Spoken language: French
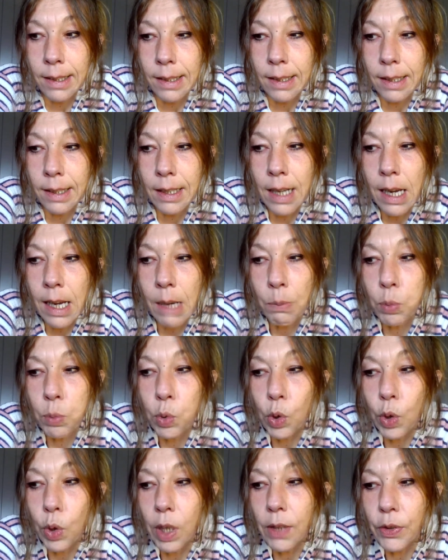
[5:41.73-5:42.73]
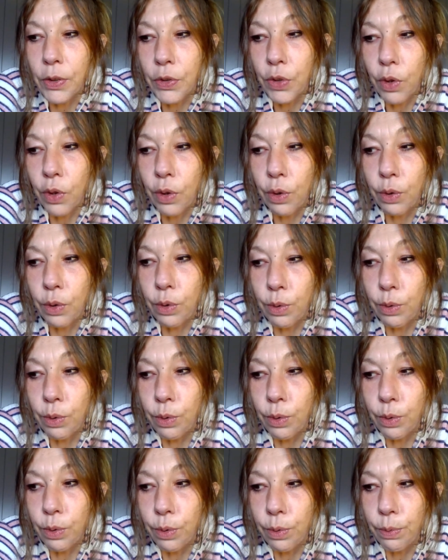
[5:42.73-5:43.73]
Là, pour l'instant,
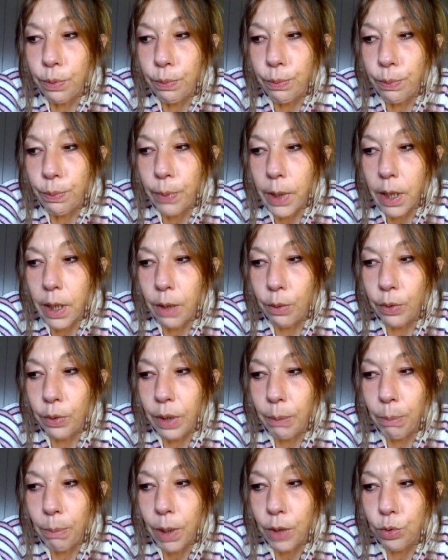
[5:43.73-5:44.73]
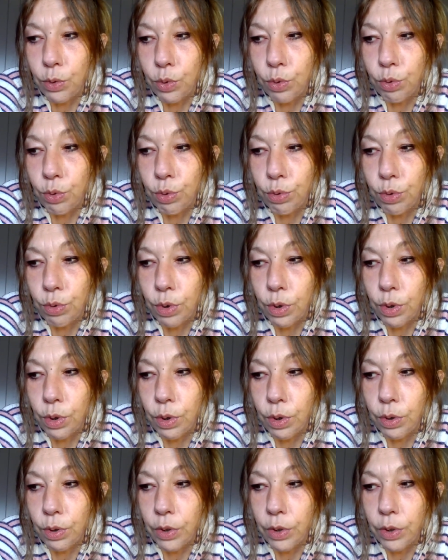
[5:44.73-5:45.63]
euh, ben, on n'est pas du tout euh,